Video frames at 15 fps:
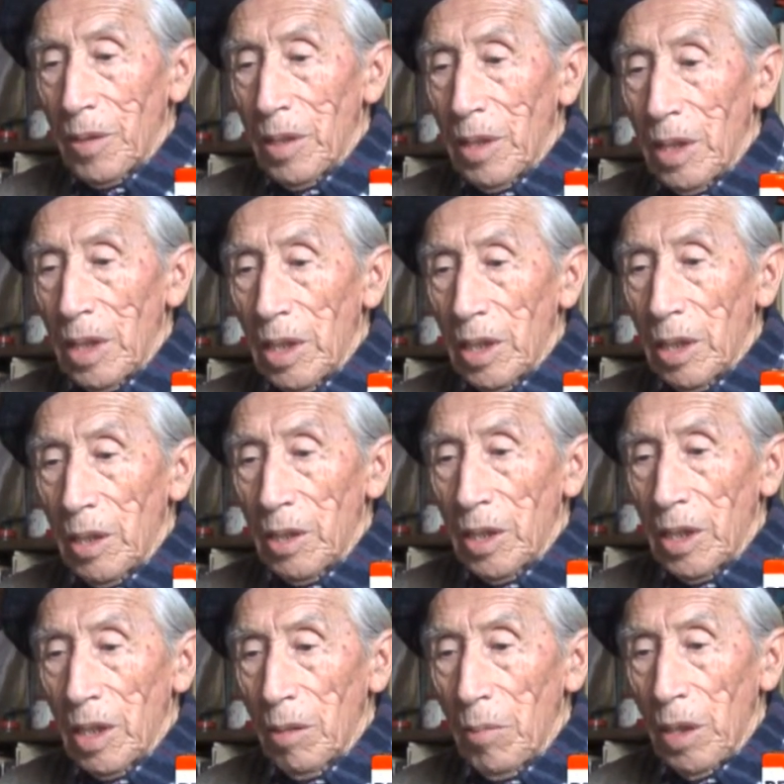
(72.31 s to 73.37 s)

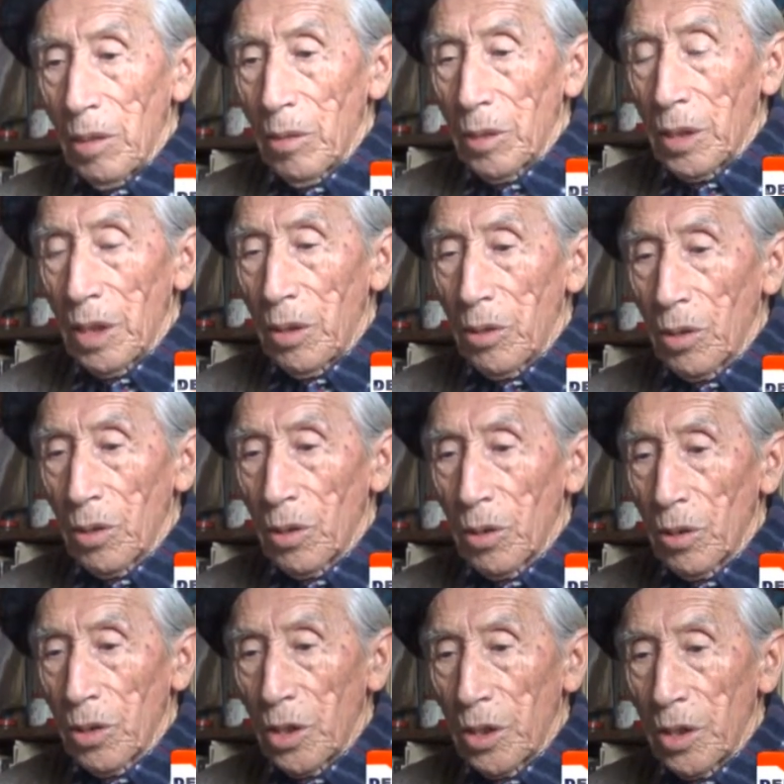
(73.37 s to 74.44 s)
y en
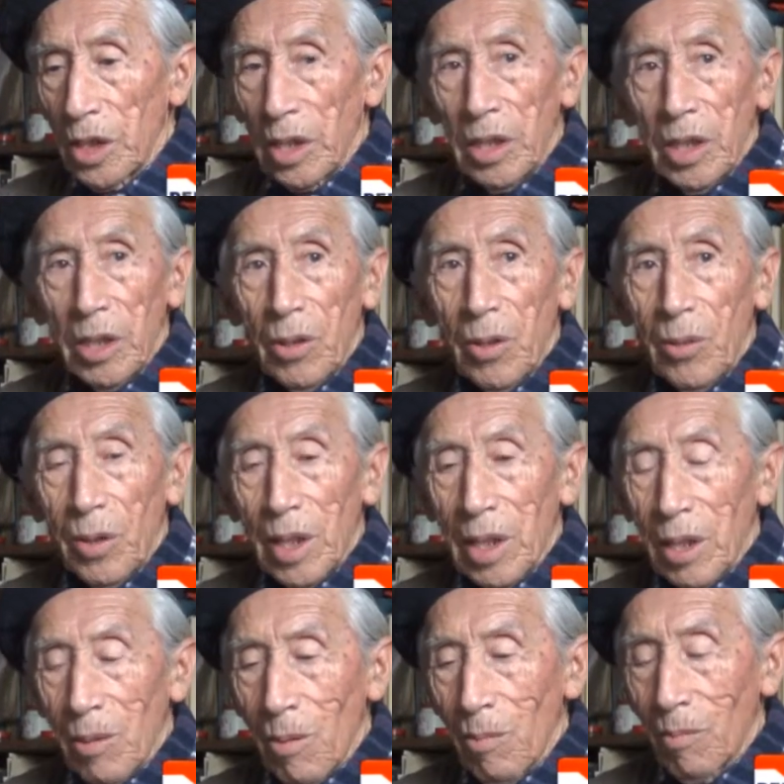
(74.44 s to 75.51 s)
1985
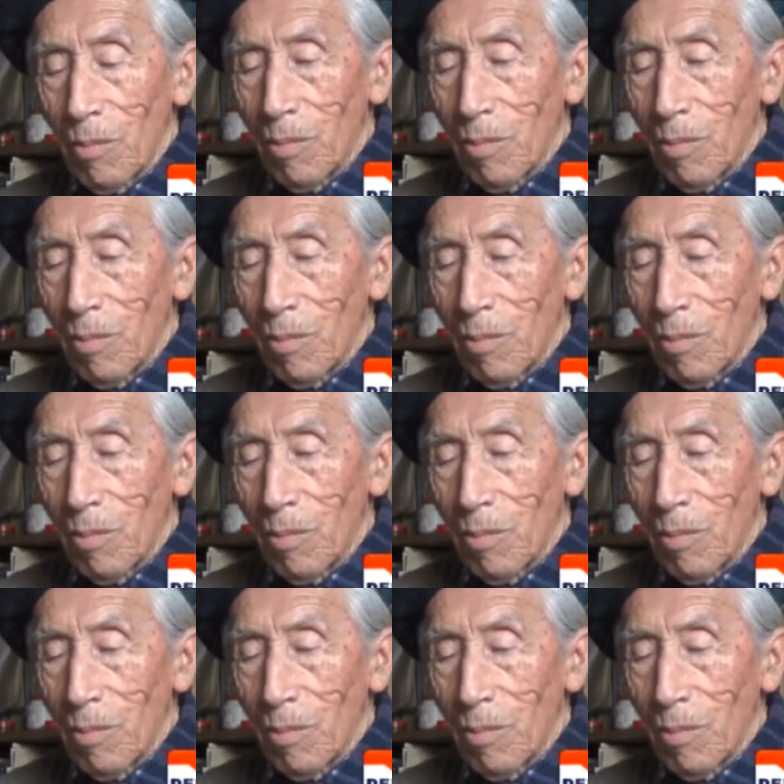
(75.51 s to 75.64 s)
en